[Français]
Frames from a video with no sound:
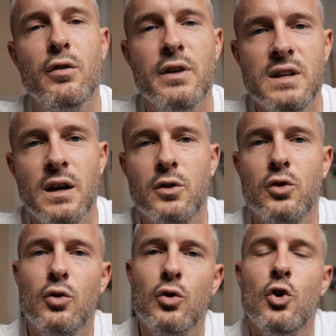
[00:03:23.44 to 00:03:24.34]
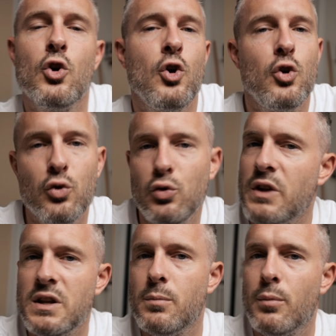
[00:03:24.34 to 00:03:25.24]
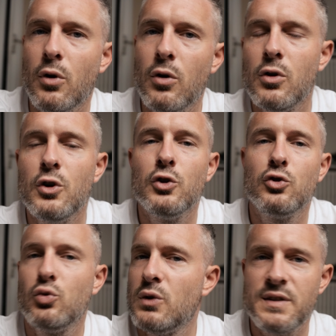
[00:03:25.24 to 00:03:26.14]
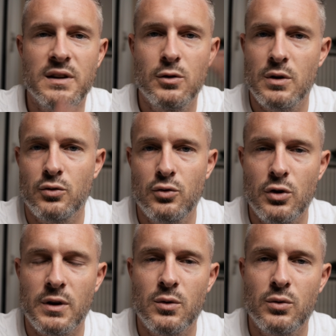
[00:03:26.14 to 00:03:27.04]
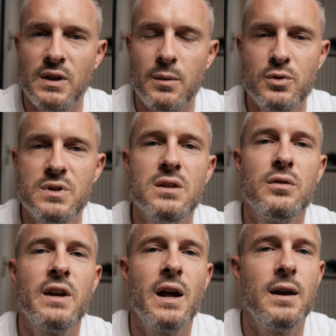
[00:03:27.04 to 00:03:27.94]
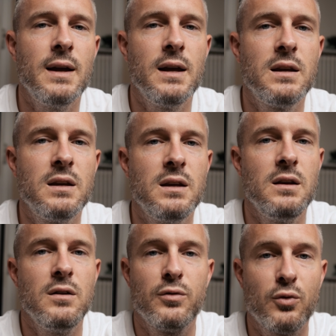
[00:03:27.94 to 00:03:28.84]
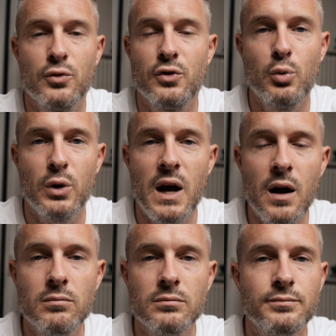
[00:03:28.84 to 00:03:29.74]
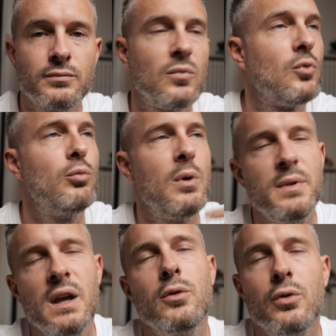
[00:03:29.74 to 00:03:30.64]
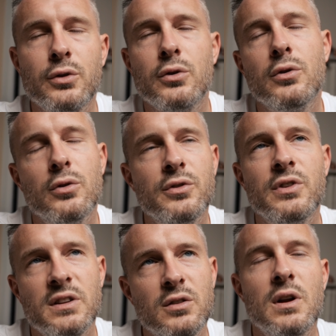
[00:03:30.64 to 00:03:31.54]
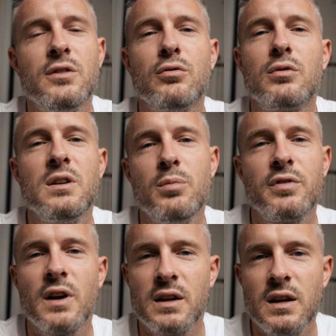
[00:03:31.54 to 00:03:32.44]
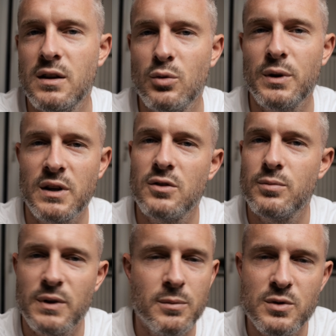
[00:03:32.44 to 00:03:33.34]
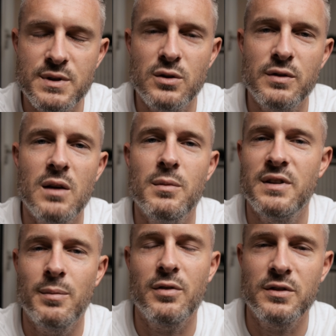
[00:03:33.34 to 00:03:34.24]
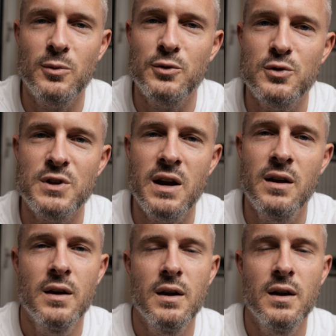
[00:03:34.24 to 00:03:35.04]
Et on va dire que, unanimement, toutes les articulations du corps qui ont une capsule synoviale et qui font ce bruit-là, même il y a d'autres euh, articulations qui peuvent craquer et qui n'ont pas de capsule synoviale, mais c'est pas forcément le sujet,